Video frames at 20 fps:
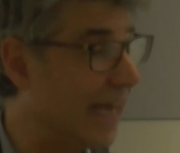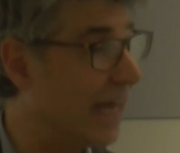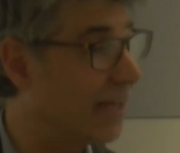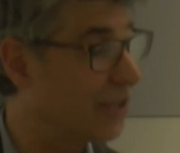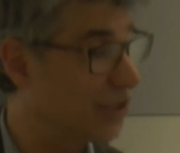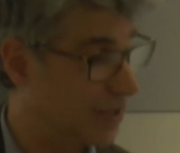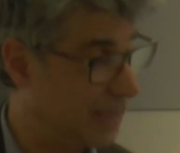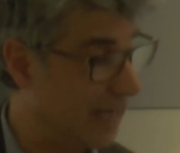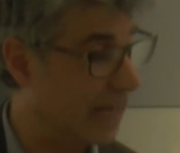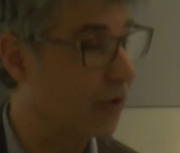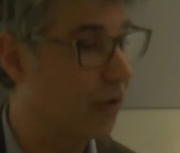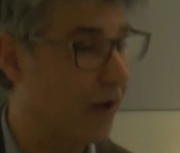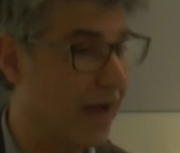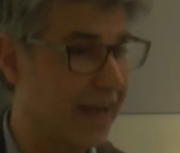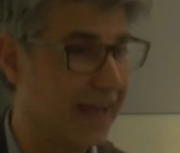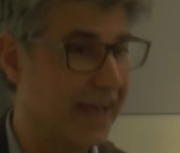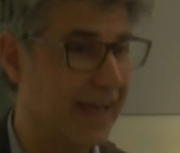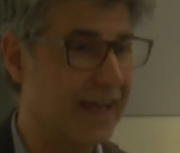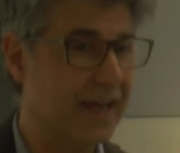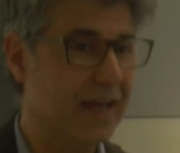e ci danno
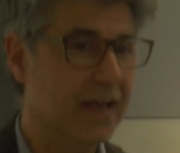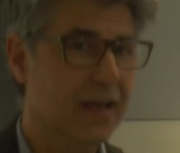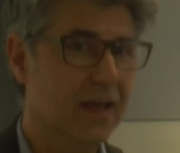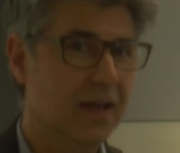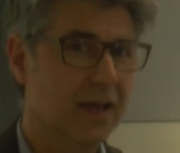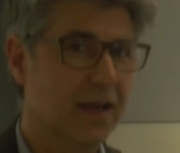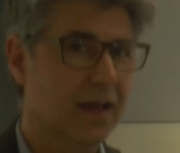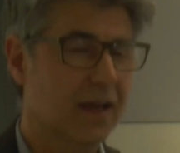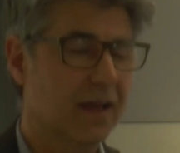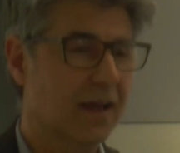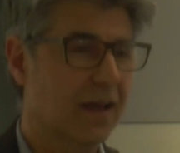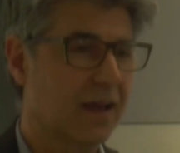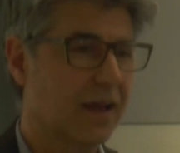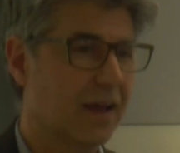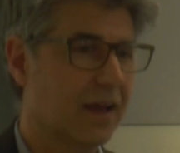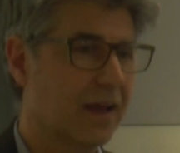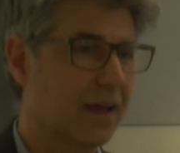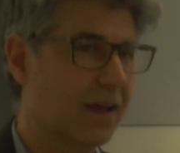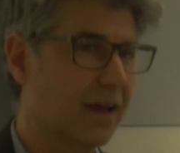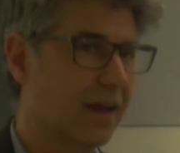anche
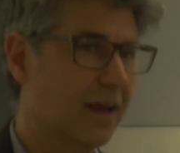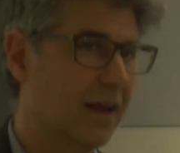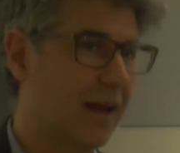eh,